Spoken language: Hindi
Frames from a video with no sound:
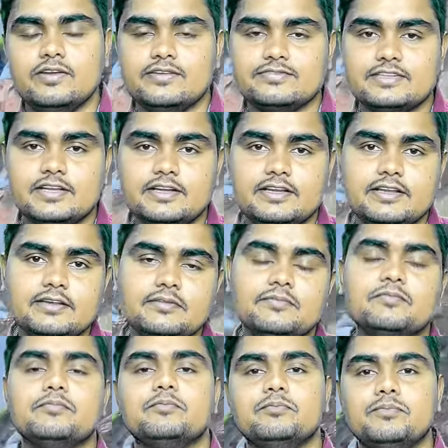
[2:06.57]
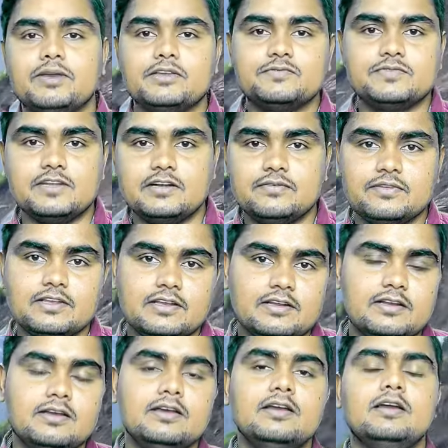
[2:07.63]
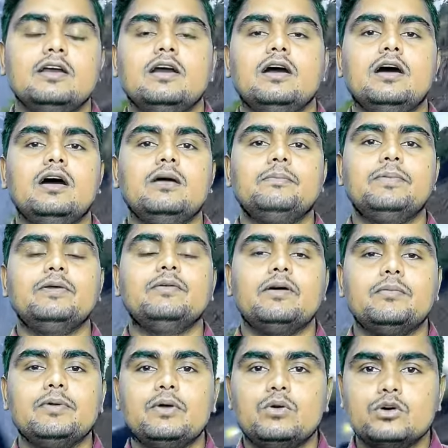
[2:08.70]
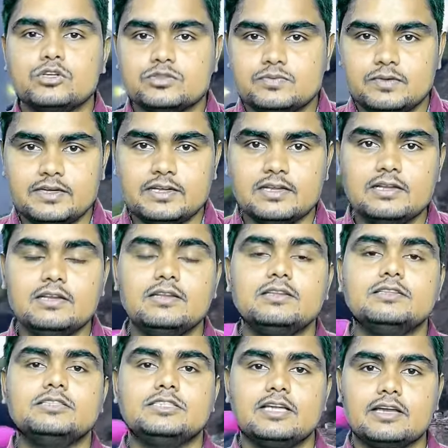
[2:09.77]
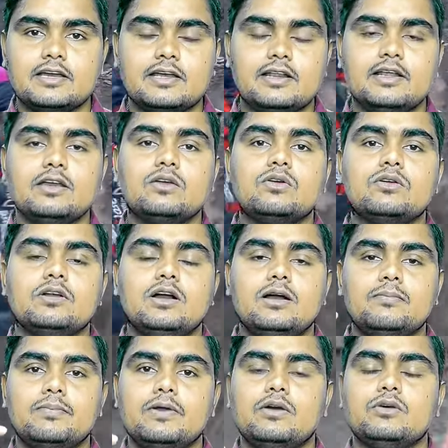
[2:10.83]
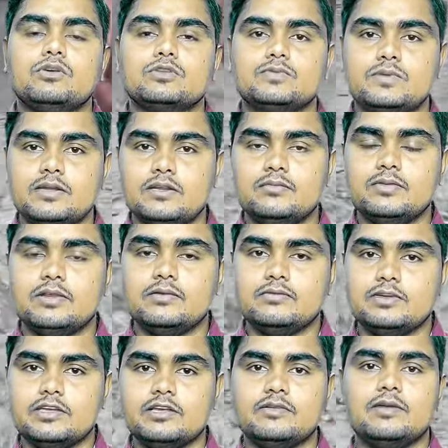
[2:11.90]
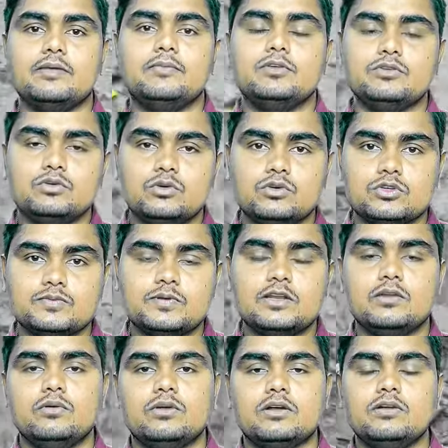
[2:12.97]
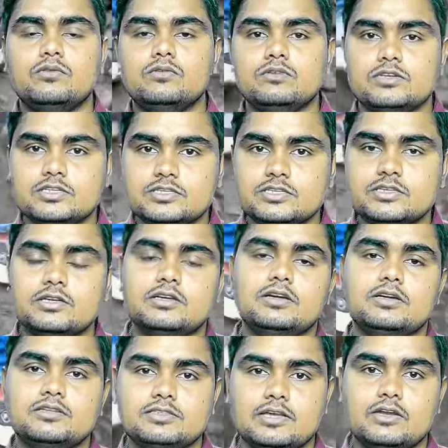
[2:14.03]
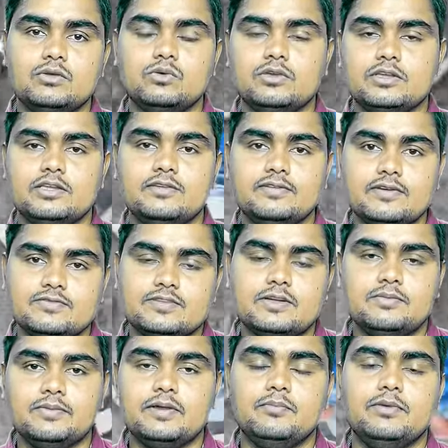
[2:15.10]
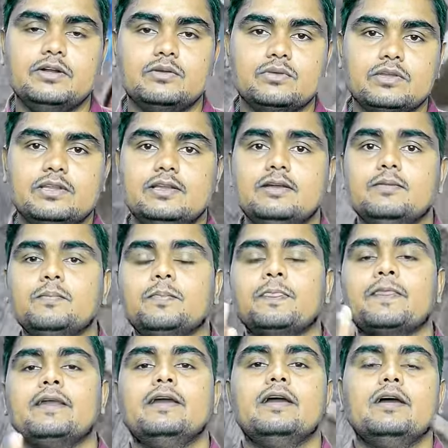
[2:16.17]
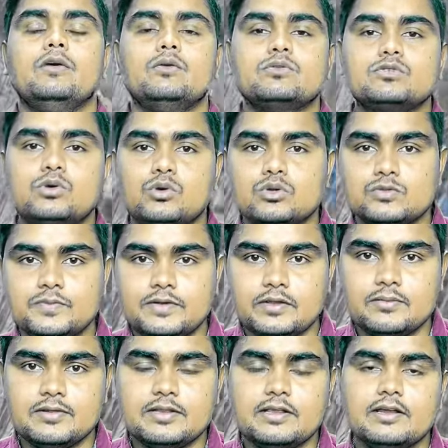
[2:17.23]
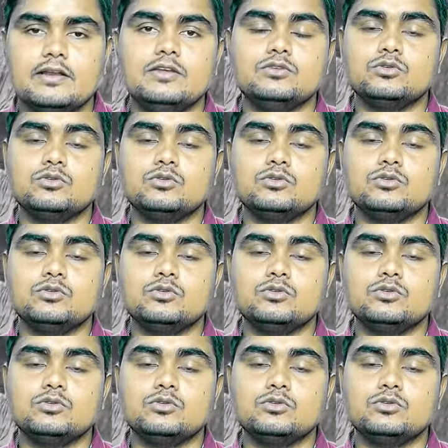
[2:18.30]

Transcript: वेबसाइट है वेबसाइट पर जाना है अपने वहाँ पर हॉस्पिटल चेक करना है आपका हॉस्पिटल मतलब नियर बाय में जो हॉस्पिटल होएगा वो लिस्ट जारी हो जाती है वेबसाइट पे अपडेट हो जाती है उस हॉस्पिटल में जाना है